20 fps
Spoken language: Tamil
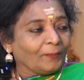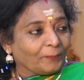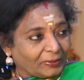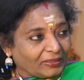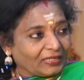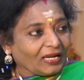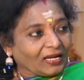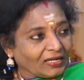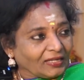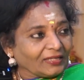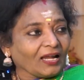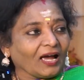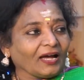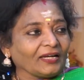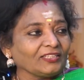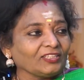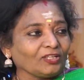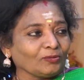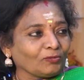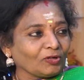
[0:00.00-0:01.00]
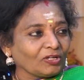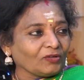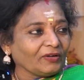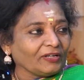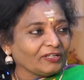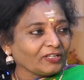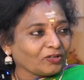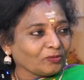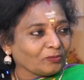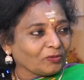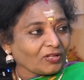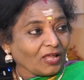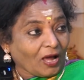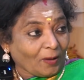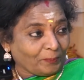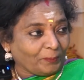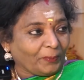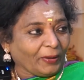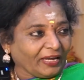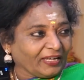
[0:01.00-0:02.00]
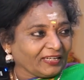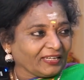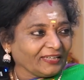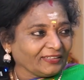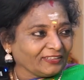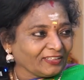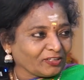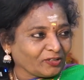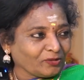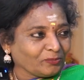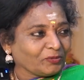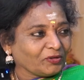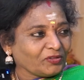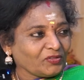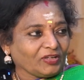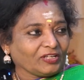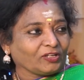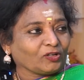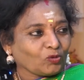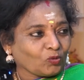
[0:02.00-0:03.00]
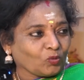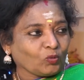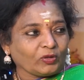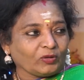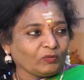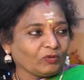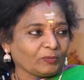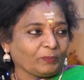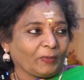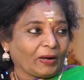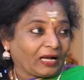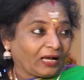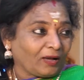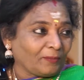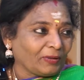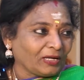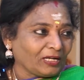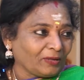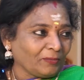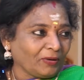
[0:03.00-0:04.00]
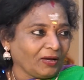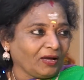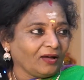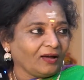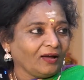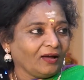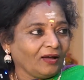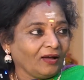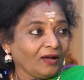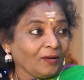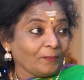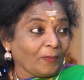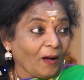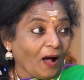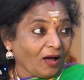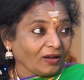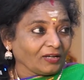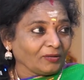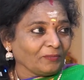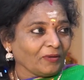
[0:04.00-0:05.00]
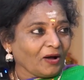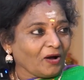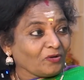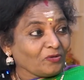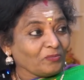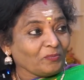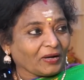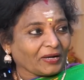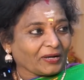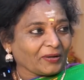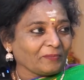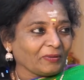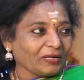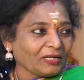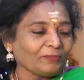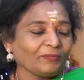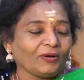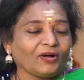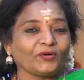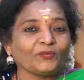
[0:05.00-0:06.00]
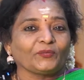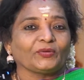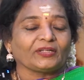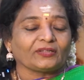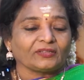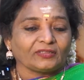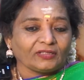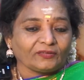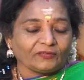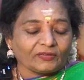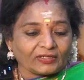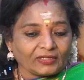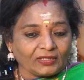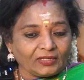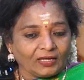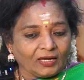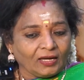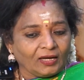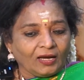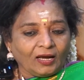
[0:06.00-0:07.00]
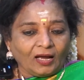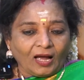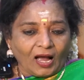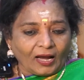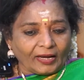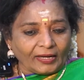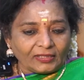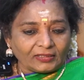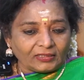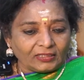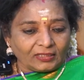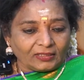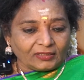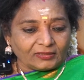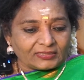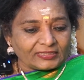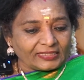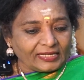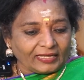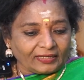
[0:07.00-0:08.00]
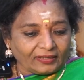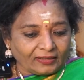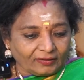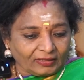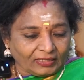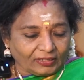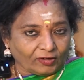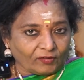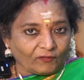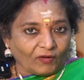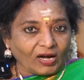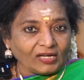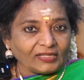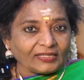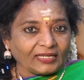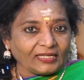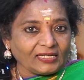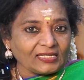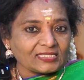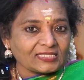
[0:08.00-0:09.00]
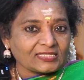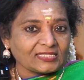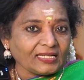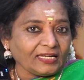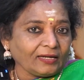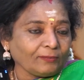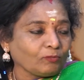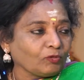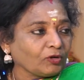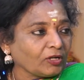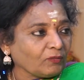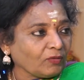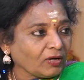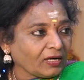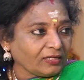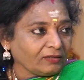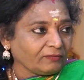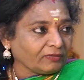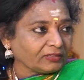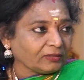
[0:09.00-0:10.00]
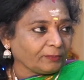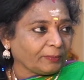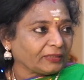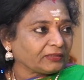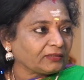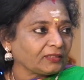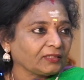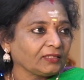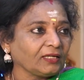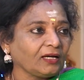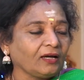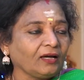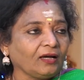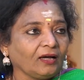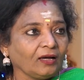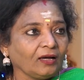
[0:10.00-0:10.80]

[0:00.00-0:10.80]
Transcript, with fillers: பின்னால நான் இந்த முடிவு எடுக்கும் பொழுது அப்பா என்னை எதிர்க்கும் பொழுது எனக்கு கூட ஒரு பக்க பலமா பாலமாகவும் பக்க பலமாகவும் இருந்தவர்கள் ஆக இந்த சில என்னோட வாழ்க்கையில சில முடிவுகள் வந்து பாத்தீங்கன்னா